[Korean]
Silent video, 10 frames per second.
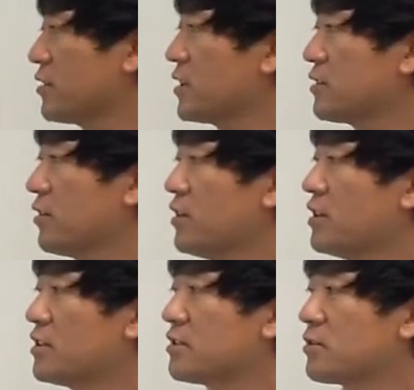그래서
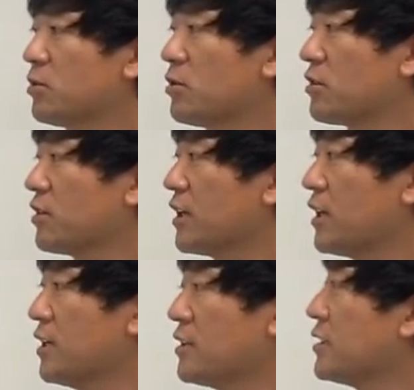
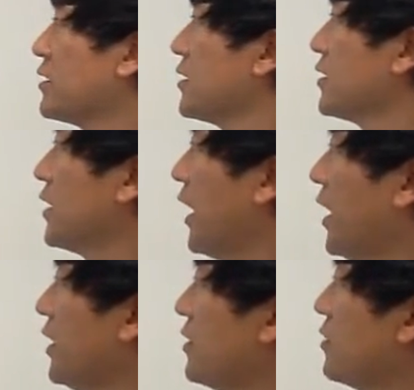스코어러가
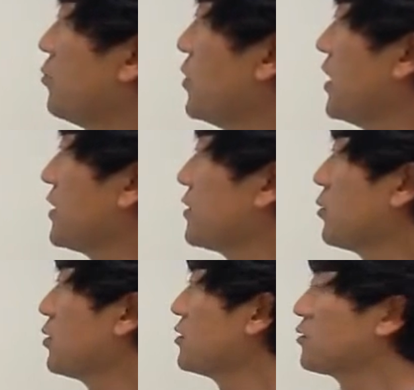A는 B의
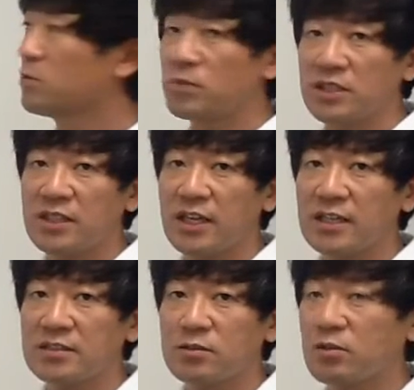스코어를 적고 B는
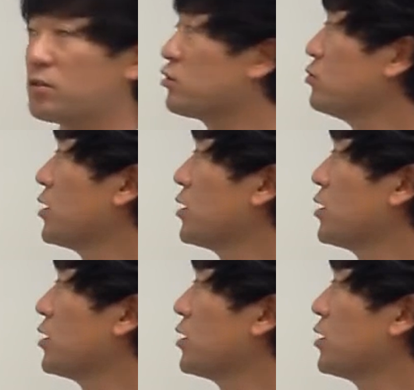A의 스코어를 두